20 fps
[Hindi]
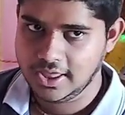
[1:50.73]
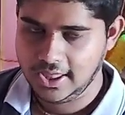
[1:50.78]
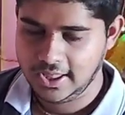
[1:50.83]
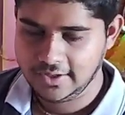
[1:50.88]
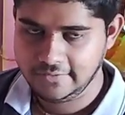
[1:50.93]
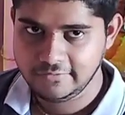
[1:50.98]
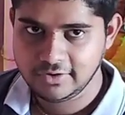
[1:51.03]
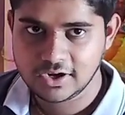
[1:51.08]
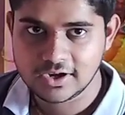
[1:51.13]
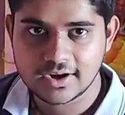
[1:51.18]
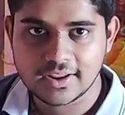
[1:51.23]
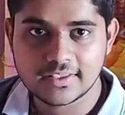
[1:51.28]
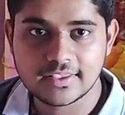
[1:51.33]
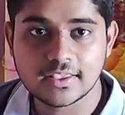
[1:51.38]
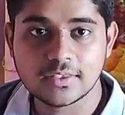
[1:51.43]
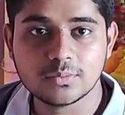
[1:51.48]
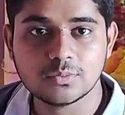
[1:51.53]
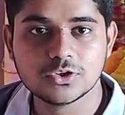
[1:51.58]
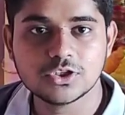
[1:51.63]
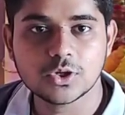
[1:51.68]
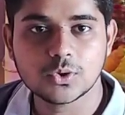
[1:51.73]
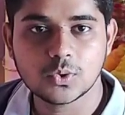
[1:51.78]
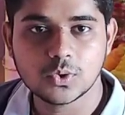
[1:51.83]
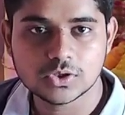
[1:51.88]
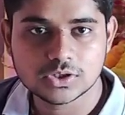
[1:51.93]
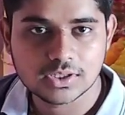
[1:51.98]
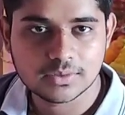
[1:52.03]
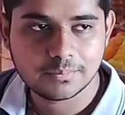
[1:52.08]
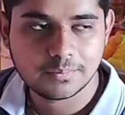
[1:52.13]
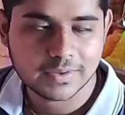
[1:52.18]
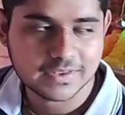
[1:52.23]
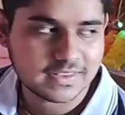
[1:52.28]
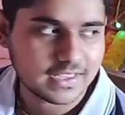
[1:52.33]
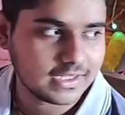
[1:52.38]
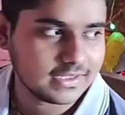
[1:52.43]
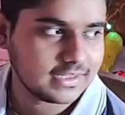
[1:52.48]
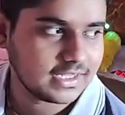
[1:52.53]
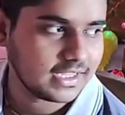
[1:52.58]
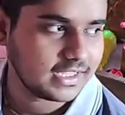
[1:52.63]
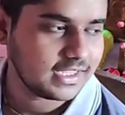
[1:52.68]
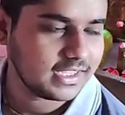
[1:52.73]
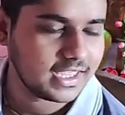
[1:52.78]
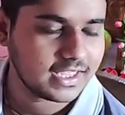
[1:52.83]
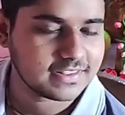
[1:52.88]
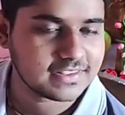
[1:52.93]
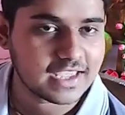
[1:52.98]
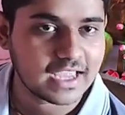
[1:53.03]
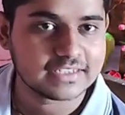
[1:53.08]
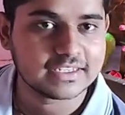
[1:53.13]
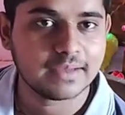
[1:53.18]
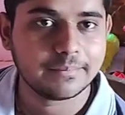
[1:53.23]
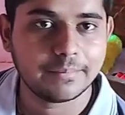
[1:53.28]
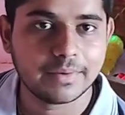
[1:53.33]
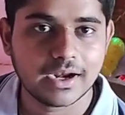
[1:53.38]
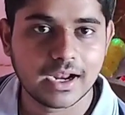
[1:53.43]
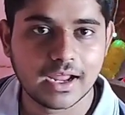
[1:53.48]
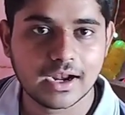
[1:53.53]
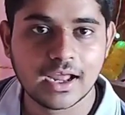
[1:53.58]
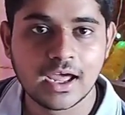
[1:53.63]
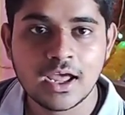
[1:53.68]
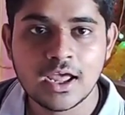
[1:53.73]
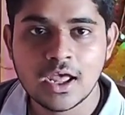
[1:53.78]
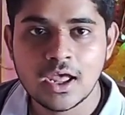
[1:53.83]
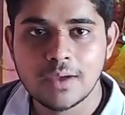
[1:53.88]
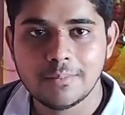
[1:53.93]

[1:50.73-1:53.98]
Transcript: हेवी ड्रेसेस मुझे खुद पसंद नहीं है ज़्यादा बनाना